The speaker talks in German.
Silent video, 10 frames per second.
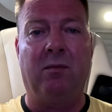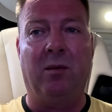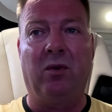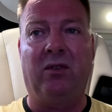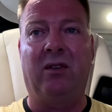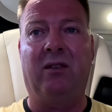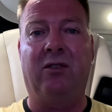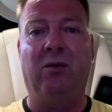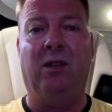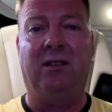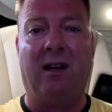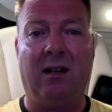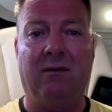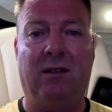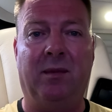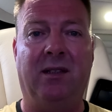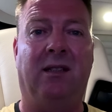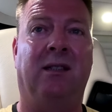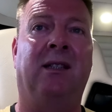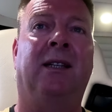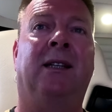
Man muss das natürlich sagen, wenn man dann